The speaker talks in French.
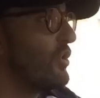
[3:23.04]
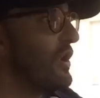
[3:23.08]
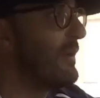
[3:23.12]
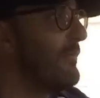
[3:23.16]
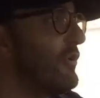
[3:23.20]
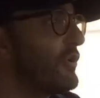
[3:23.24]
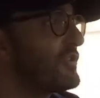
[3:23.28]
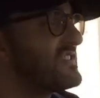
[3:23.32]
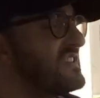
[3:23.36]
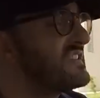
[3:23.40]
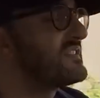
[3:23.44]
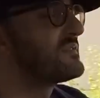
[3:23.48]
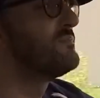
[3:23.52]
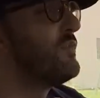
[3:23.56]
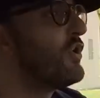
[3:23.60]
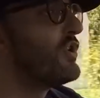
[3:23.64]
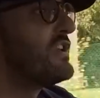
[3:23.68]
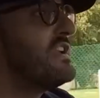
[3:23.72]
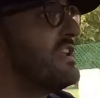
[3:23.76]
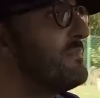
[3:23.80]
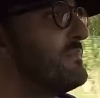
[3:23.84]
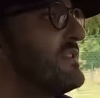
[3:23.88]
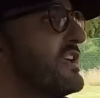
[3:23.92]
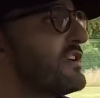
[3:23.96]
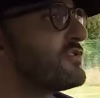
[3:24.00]
l'amortissement,
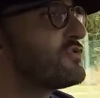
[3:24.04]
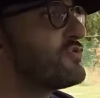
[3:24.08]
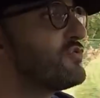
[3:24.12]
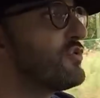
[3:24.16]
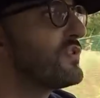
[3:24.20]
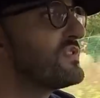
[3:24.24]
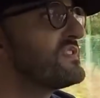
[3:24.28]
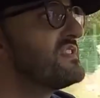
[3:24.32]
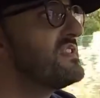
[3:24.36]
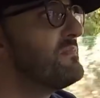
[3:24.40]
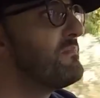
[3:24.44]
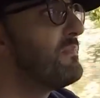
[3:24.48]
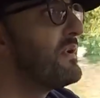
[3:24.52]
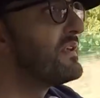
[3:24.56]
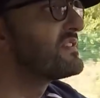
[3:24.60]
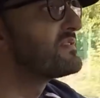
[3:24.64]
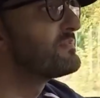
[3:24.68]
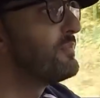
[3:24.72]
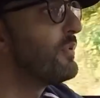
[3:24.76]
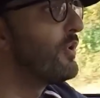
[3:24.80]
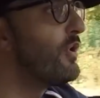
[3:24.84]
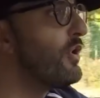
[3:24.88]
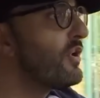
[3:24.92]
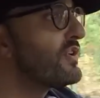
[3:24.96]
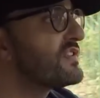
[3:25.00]
il est bien sûr typé
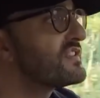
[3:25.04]
sport,